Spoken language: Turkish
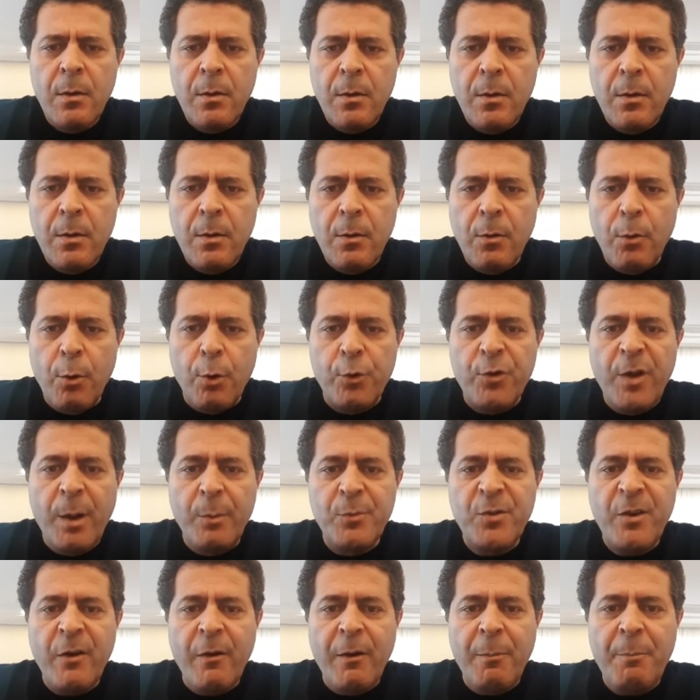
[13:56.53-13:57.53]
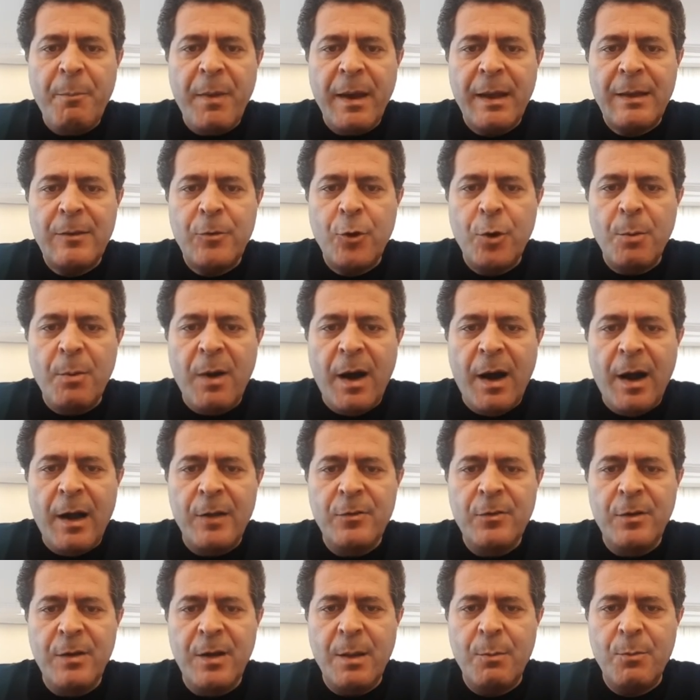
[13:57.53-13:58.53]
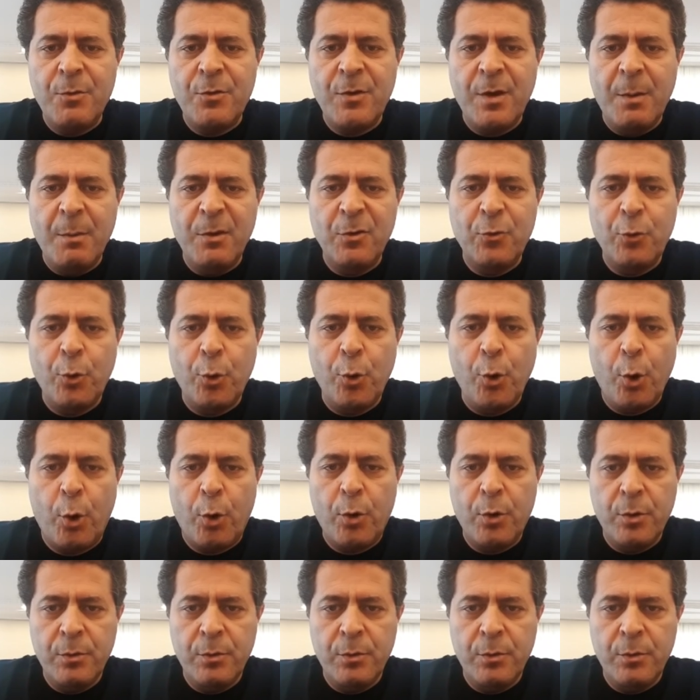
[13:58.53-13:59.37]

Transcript: Hocam cevap bekliyorum. Acil demiş ama soru yok.